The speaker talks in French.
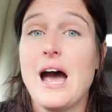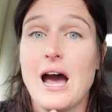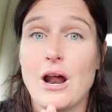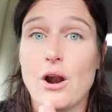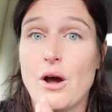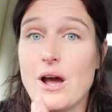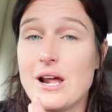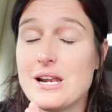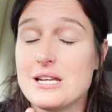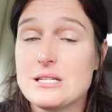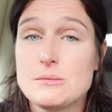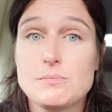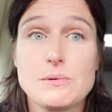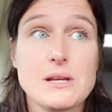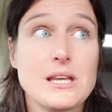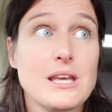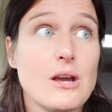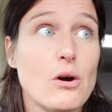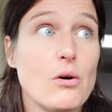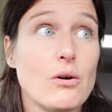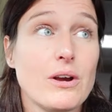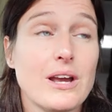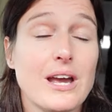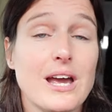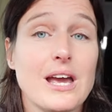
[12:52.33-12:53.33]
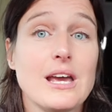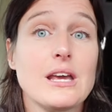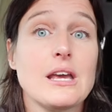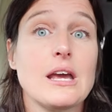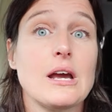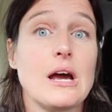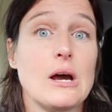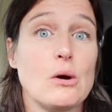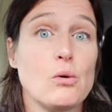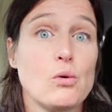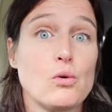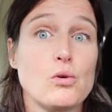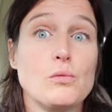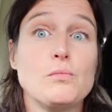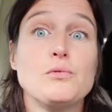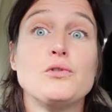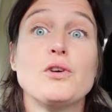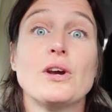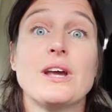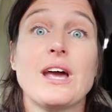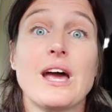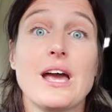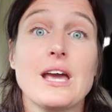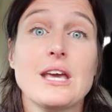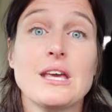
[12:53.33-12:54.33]
Alors elle expliquait en grec au couple
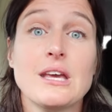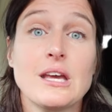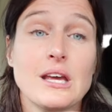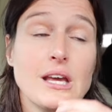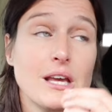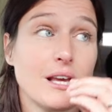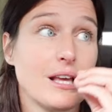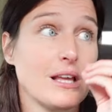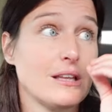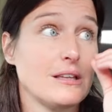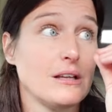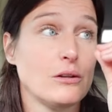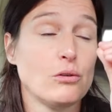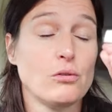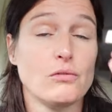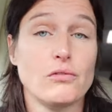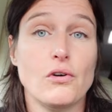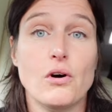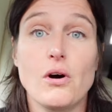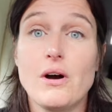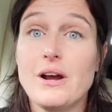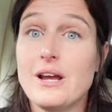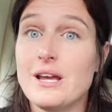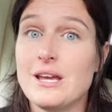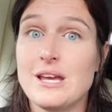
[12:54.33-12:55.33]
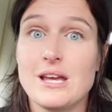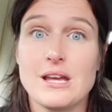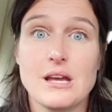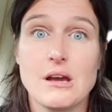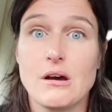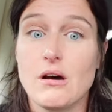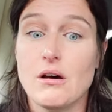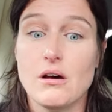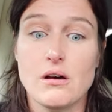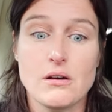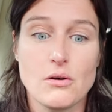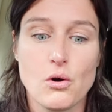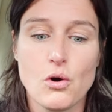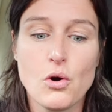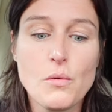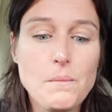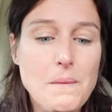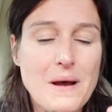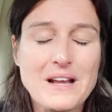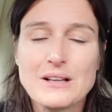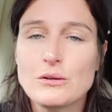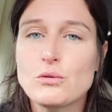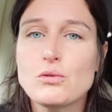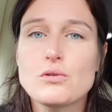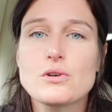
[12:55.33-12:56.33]
de grecs qui était devant, et euh, au
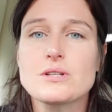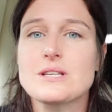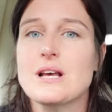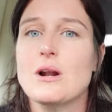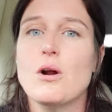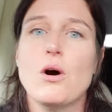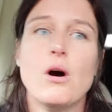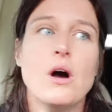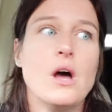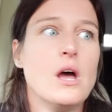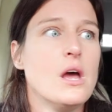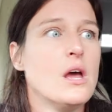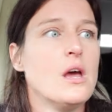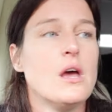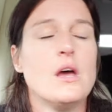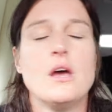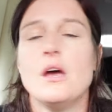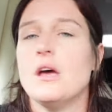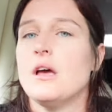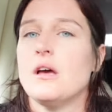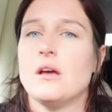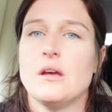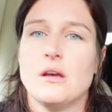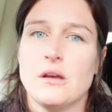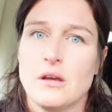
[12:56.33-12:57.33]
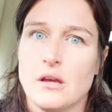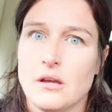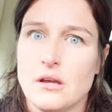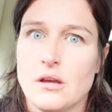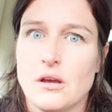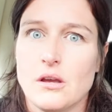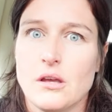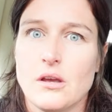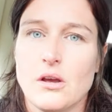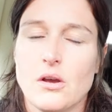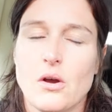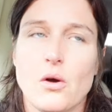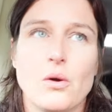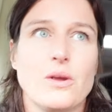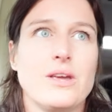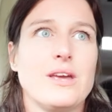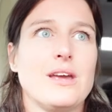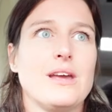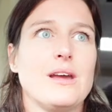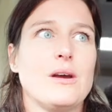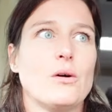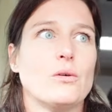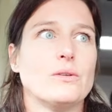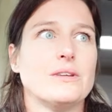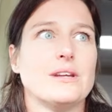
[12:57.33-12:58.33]
pas de course, alors Ok,
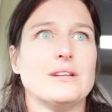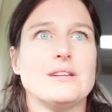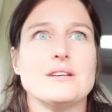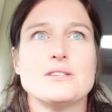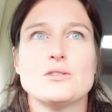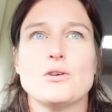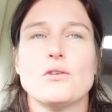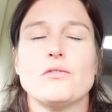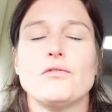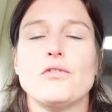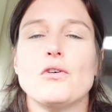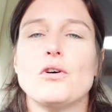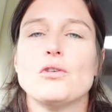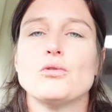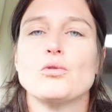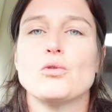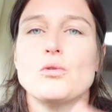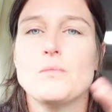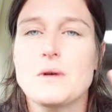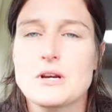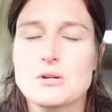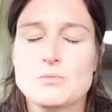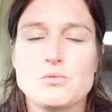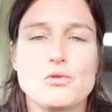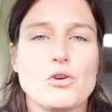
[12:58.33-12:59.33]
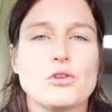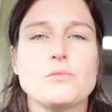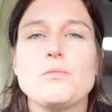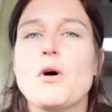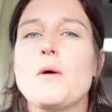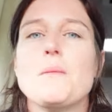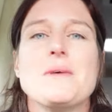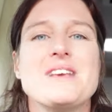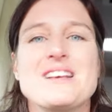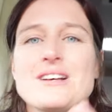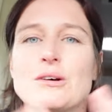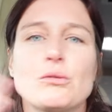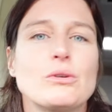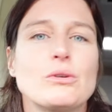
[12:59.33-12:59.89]
on a des enfants, donc on marche plus lentement, mais